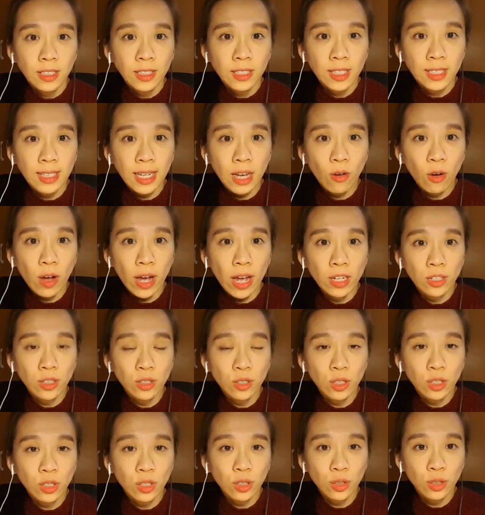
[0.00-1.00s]
现在我还
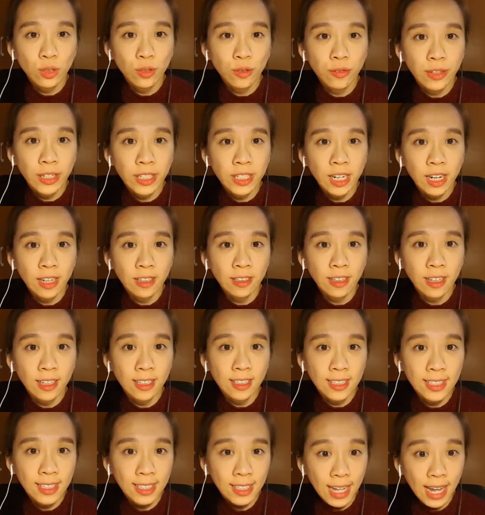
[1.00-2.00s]
是真的是非常
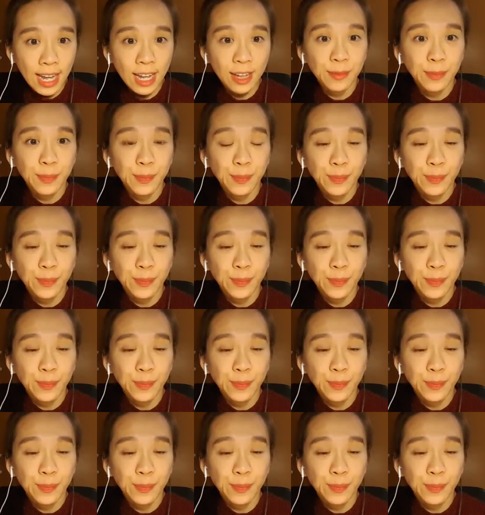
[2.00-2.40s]
期待，